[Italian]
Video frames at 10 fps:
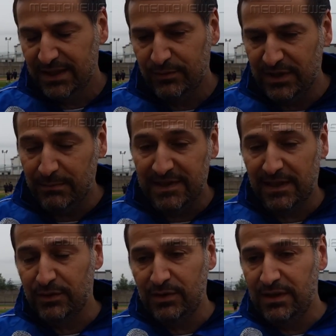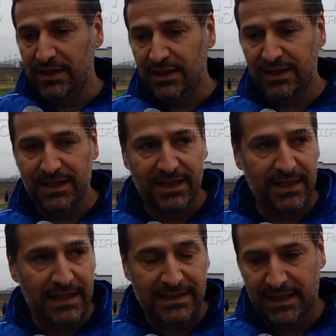Quindi mi sento di dire che
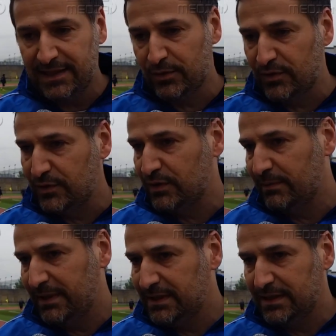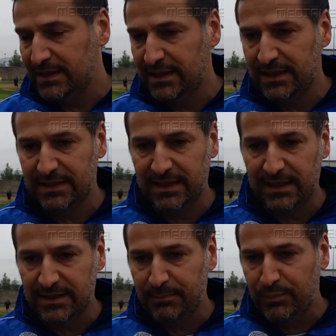i tre sono sicuramente tre,
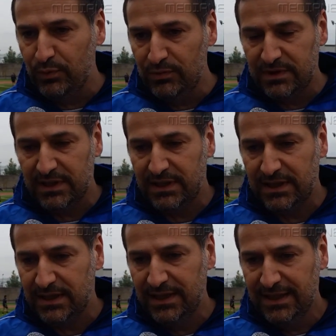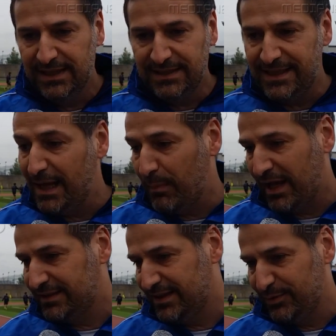tre, tre punte di
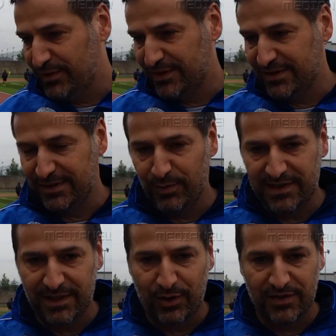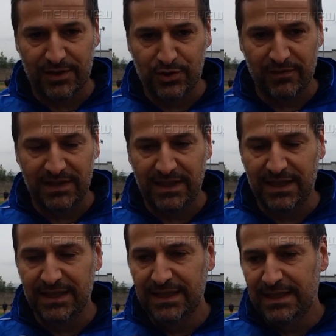diamante di questa, di questa rosa
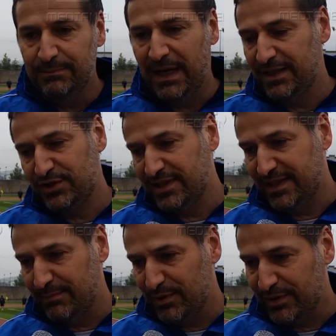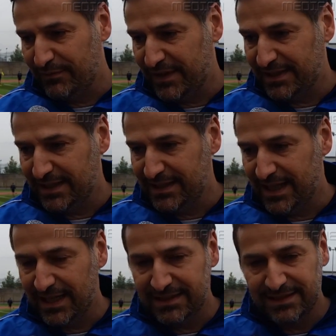giovanile, ma ce ne sarebbero da fare tanti
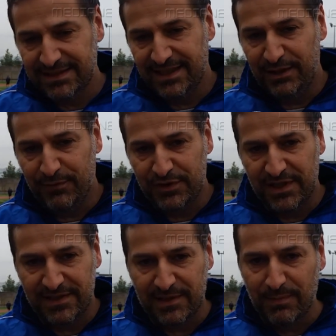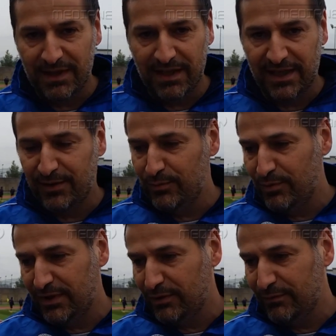altri. Se li facessi sbaglierei
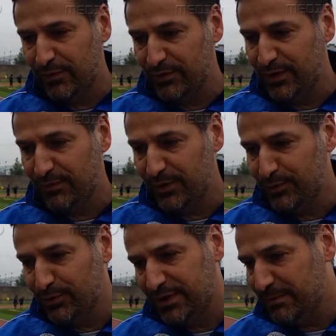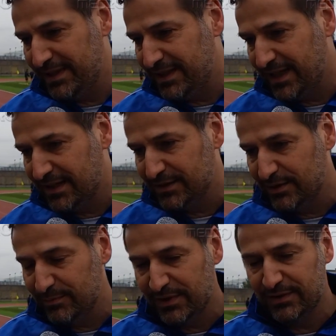comunque nei confronti di qualcuno dimenticando
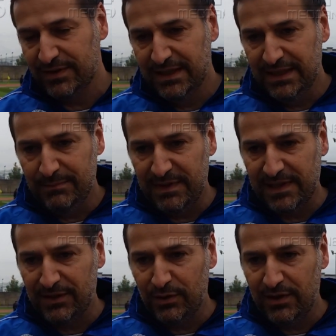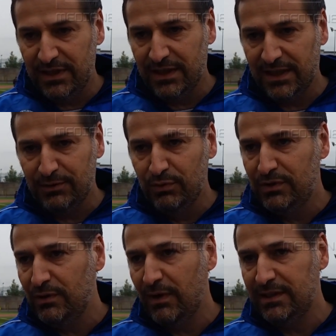vendendola, però mi sento di dire che
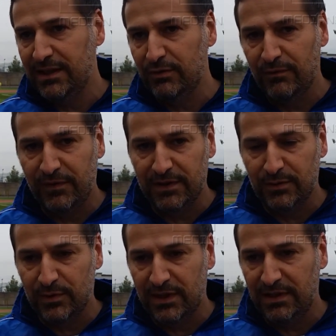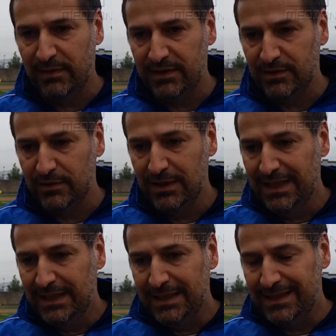tutti quanti hanno offerto un rendimento
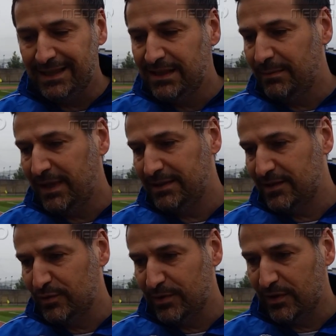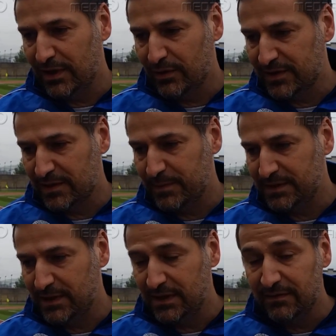nettamente superiore alle nostre
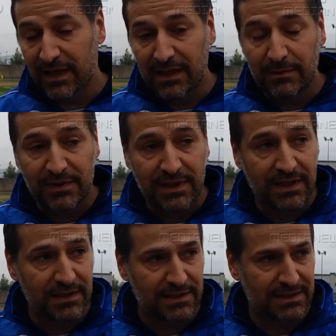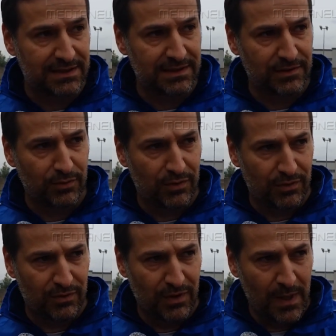aspettative, anche perché eh,
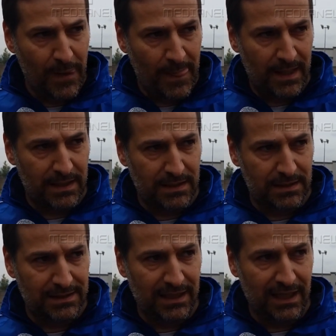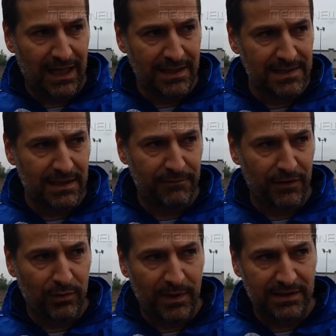sono eh, dei ragazzi che
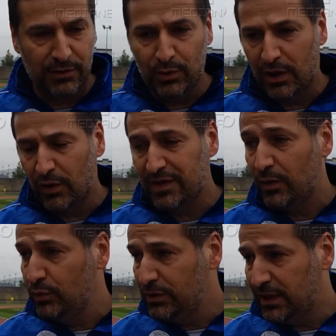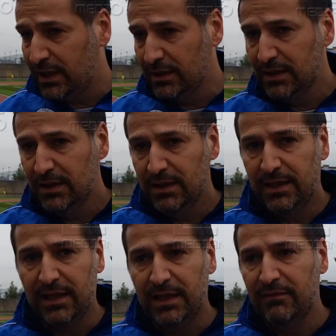fanno parte di una rosa unica
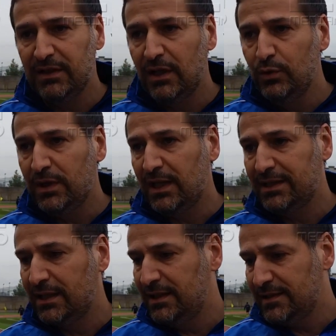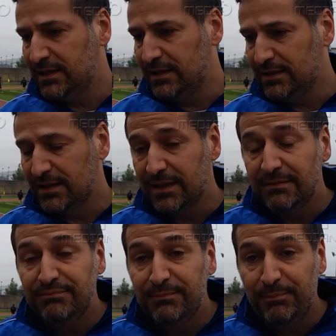che arriva da due realtà distinte che
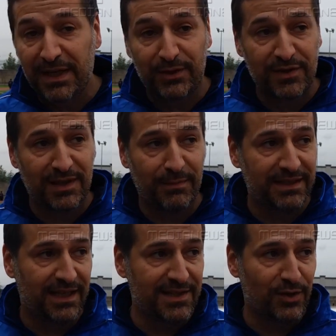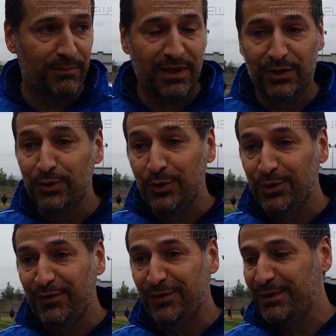paradossalmente all'inizio del campionato non
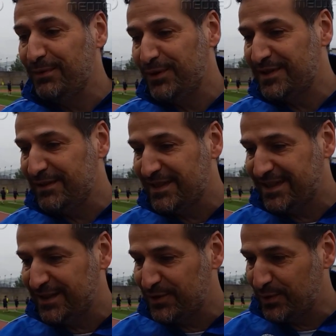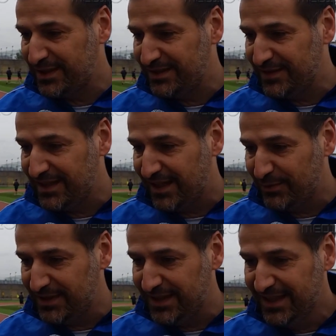dovevano nemmeno iscriversi a nessuna attività,
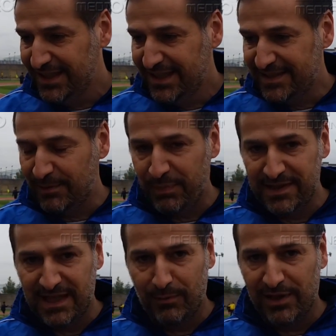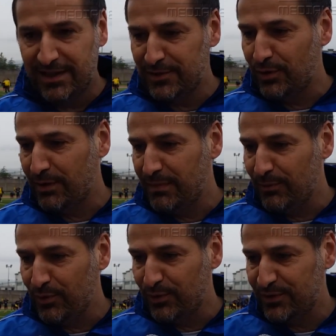quindi se pensiamo al rischio che
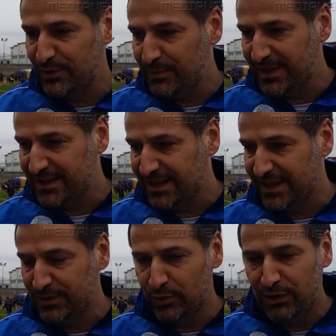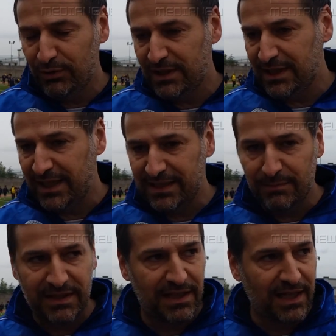abbiamo corso di perdere, non dico dei
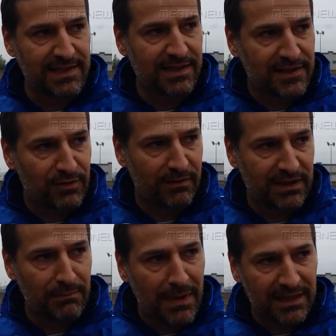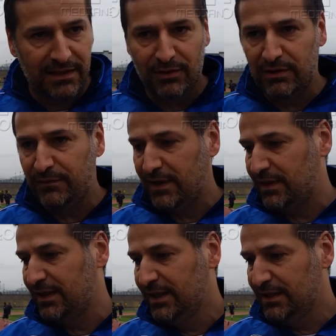talenti, ma dei ragazzi che sicuramente meritano di
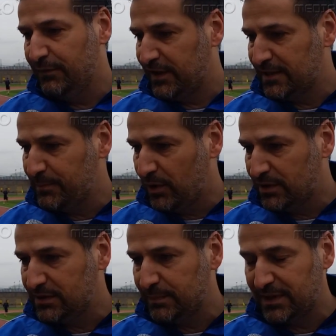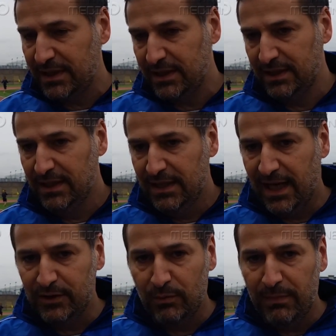fare, di fare sport perché
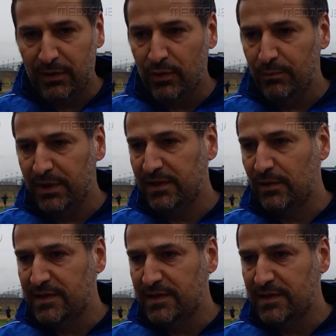hanno ben compreso